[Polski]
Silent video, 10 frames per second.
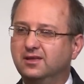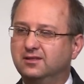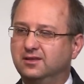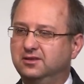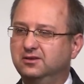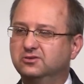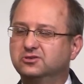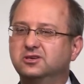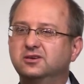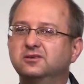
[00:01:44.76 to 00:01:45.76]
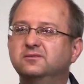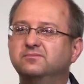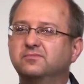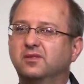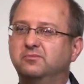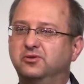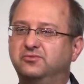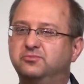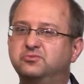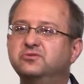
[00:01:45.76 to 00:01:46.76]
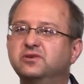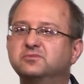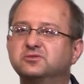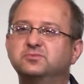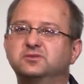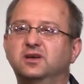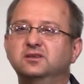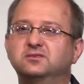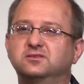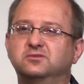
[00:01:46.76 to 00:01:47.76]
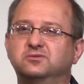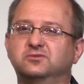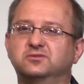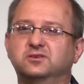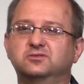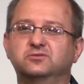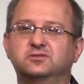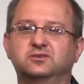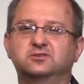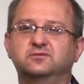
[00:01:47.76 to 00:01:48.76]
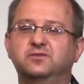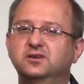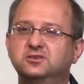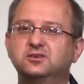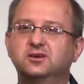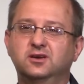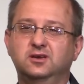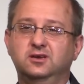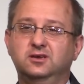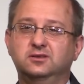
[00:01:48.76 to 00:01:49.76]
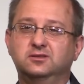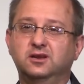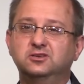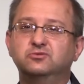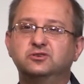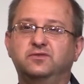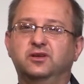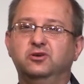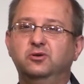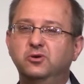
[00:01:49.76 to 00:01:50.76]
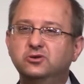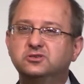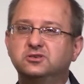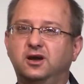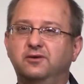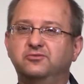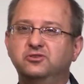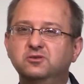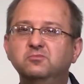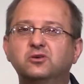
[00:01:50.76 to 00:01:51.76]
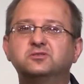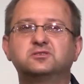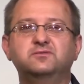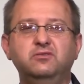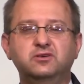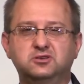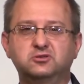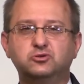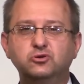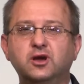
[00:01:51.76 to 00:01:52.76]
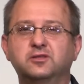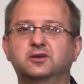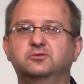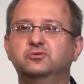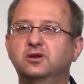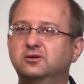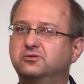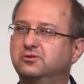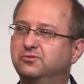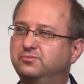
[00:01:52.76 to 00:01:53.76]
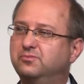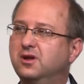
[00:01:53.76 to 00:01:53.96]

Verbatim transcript: Dlatego, że pod wpływem substancji, którą zaczął zażywać, tracił świadomość, a w nim odzywała się druga natura, którą,